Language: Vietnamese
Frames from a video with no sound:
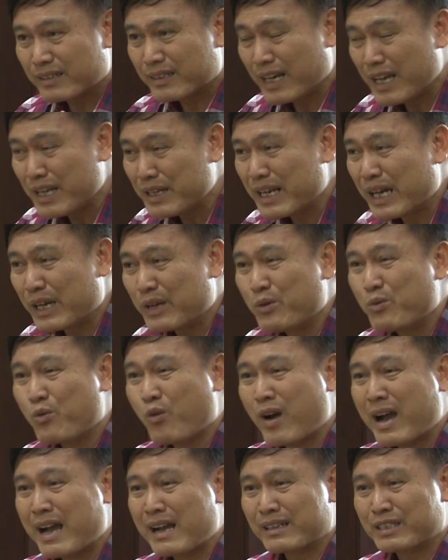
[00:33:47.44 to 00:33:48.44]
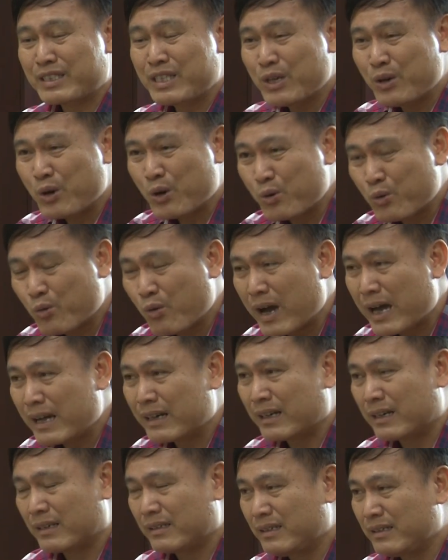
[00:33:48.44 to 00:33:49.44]
đến ngày hôm qua chiều hôm qua
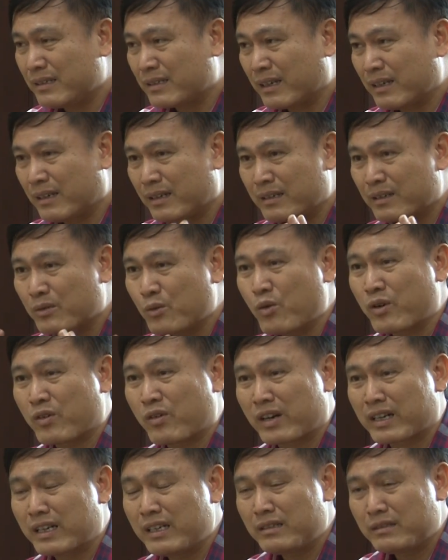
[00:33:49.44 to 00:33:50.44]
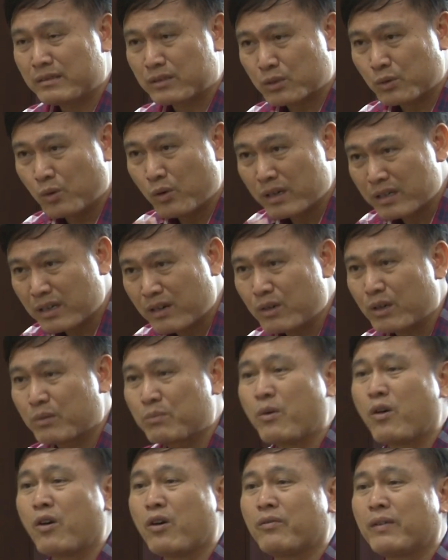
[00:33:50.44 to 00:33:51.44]
là y tế của quảng ninh xuống câu lạc
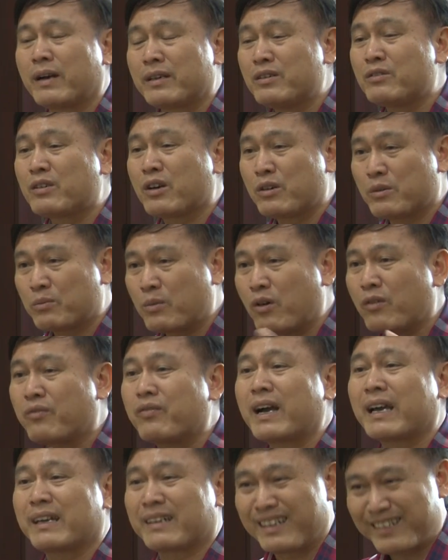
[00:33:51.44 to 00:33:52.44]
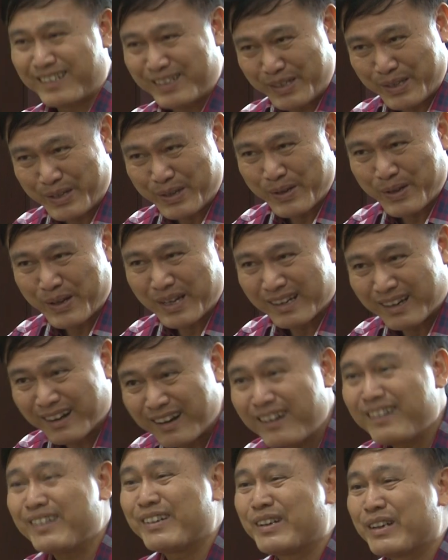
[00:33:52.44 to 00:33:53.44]
bộ và yêu cầu bộ phải cách ly
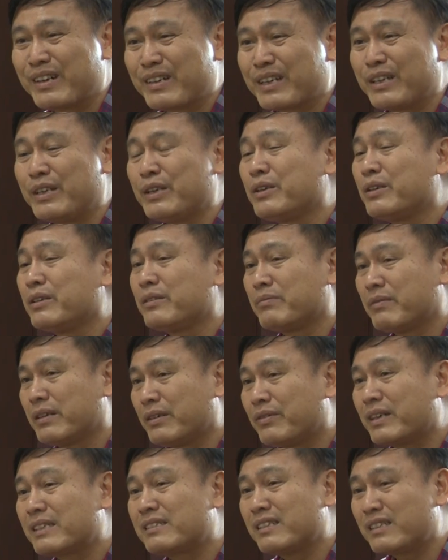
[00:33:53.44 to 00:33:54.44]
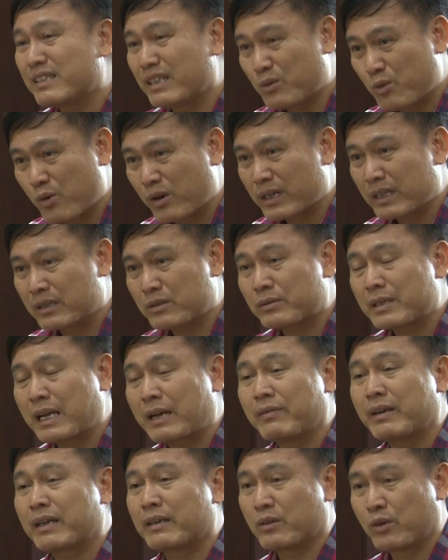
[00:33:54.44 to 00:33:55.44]
à, thì mới phát sinh tình huống là chúng
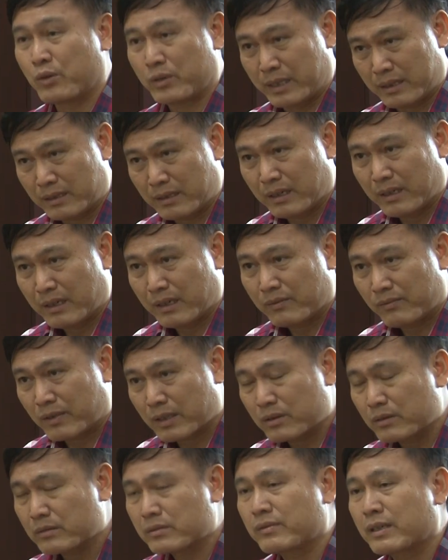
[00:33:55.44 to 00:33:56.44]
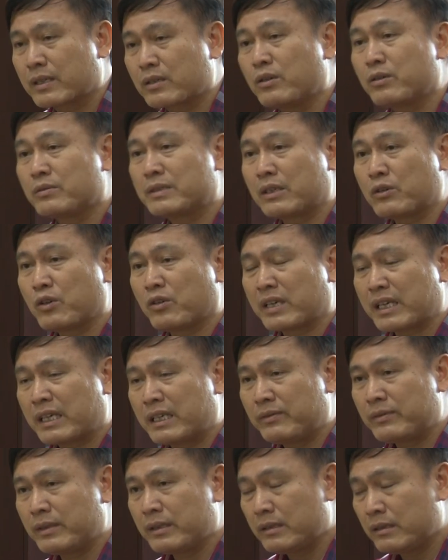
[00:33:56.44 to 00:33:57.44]
ta phải đổi lịch và và tôi cũng trao đổi
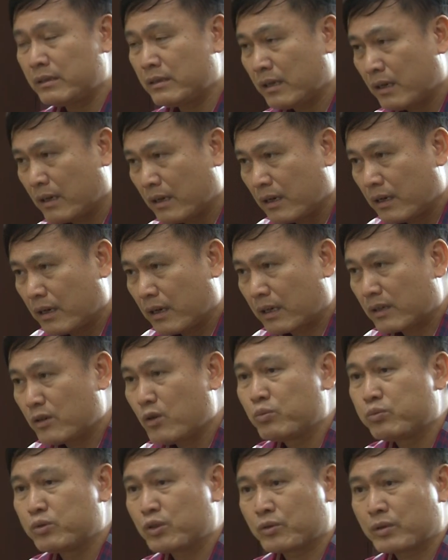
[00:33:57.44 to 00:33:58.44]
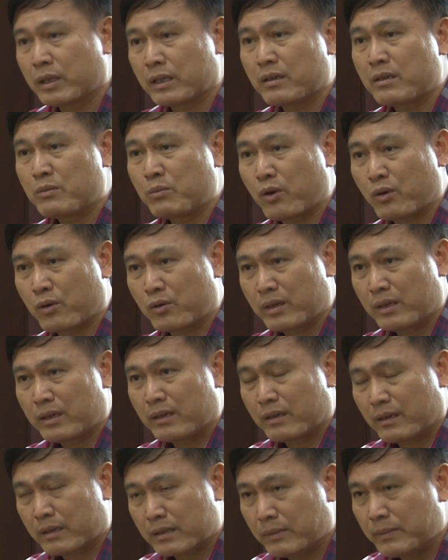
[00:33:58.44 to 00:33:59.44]
ngay với anh hùng chủ tịch câu bộ
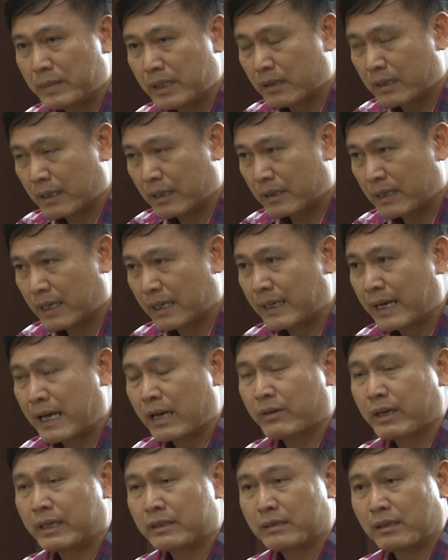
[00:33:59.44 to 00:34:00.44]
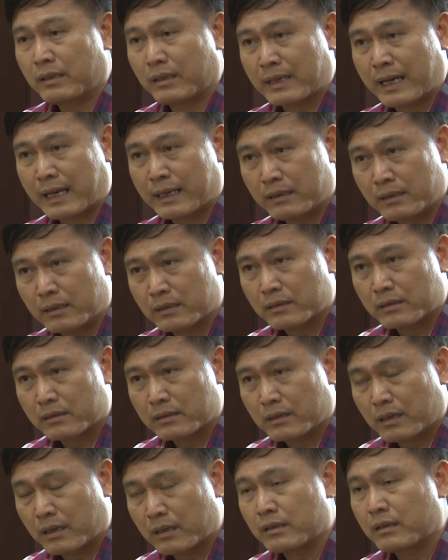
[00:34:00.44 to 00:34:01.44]
và thế bây giờ là ngày nào các anh sẽ để đá được
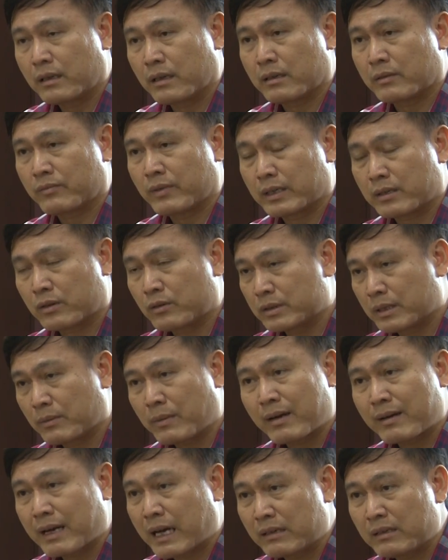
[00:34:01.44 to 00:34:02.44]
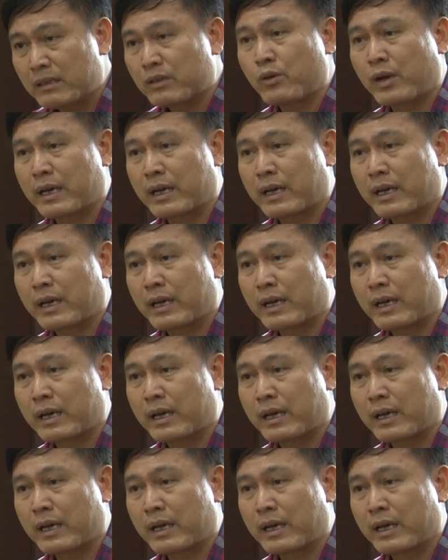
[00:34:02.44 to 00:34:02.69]
Đấy, để và tôi sẽ báo cáo liên